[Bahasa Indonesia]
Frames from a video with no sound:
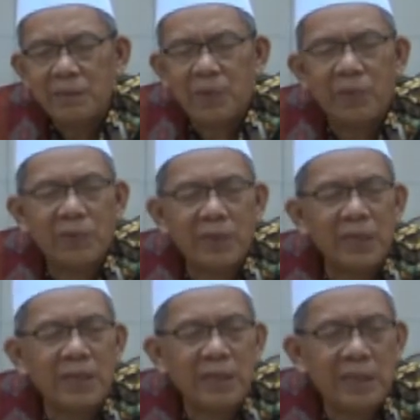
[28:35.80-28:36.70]
pokok
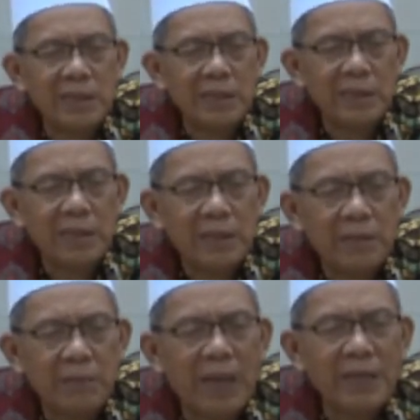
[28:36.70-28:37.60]
deh itunya.
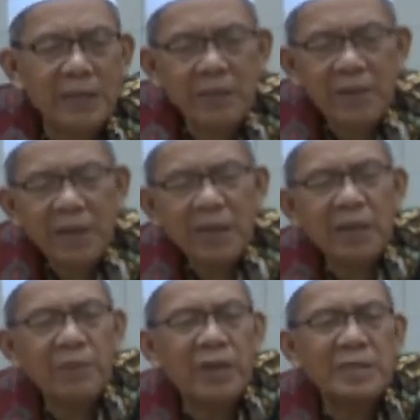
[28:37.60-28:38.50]
Balik deh karena
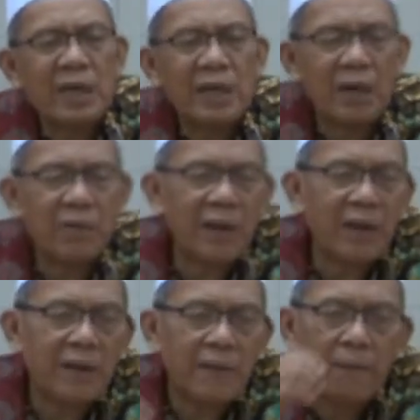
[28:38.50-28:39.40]
kebiasaan awal.